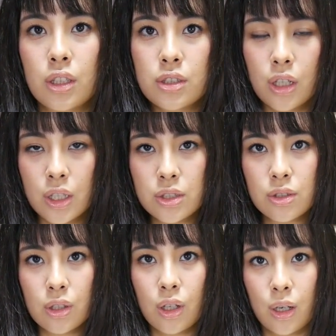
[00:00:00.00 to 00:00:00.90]
で
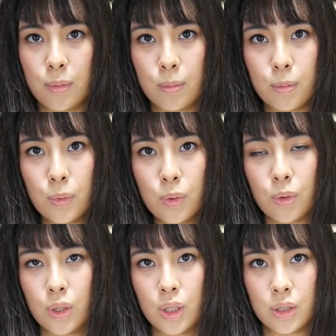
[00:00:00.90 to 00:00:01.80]
サイズ感
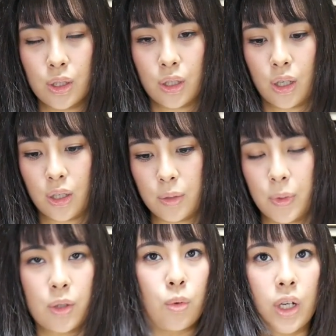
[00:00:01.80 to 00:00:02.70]
もなんか、
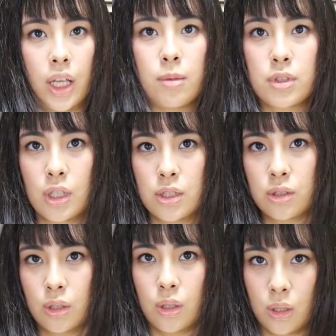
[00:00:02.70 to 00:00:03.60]
まあ、今回 M
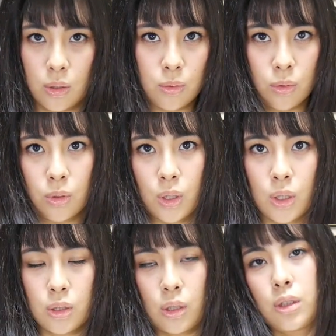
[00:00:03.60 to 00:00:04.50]
サイズなんだけど
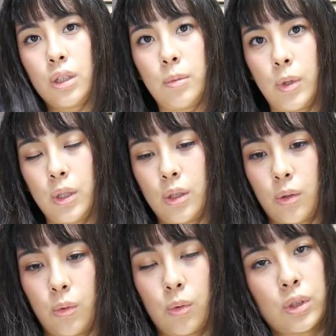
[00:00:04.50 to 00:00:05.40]
何て言えばいいん
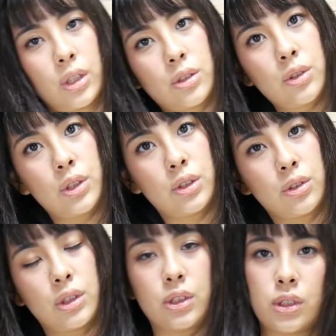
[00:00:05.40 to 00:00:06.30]
だか大きすぎ
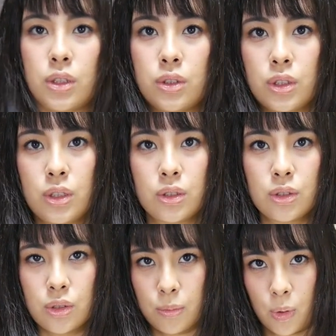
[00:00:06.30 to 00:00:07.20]
ずちっちゃすぎ
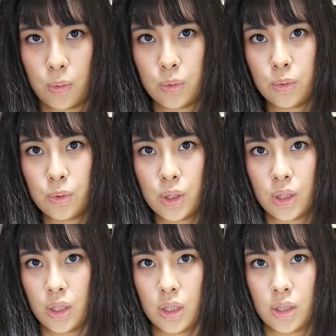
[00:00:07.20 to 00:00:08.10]
ず、まあ、程
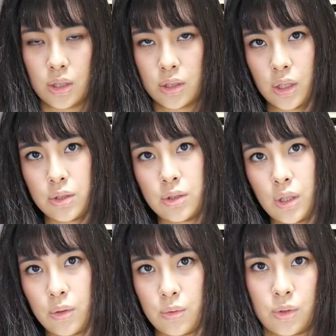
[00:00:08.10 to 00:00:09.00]
いいサイズ
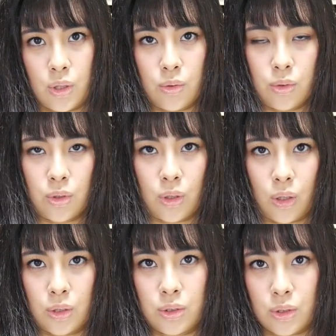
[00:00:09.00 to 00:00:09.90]
で売ってるって
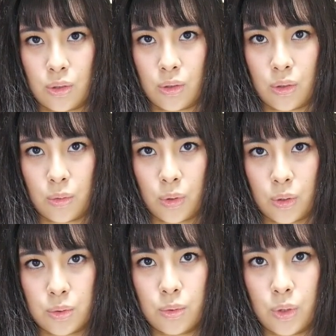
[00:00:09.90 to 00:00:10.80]
感じかななん
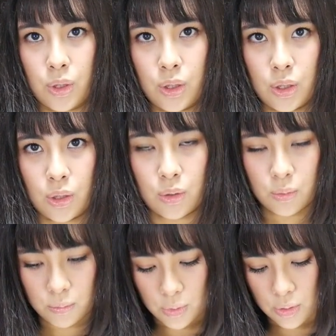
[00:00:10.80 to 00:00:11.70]
かすごいいい
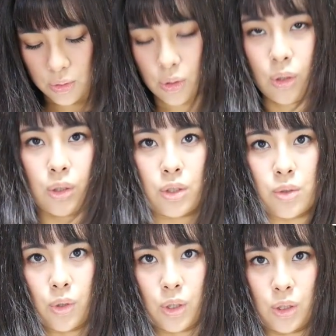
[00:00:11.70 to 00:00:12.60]
めっちゃ
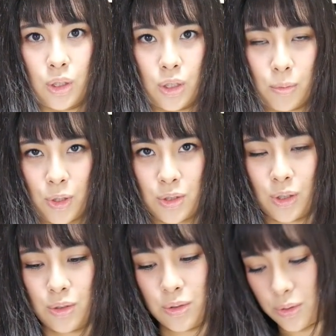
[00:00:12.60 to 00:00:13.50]
私は気に入りまし
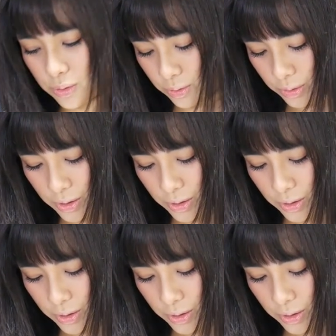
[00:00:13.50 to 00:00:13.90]
たちょっと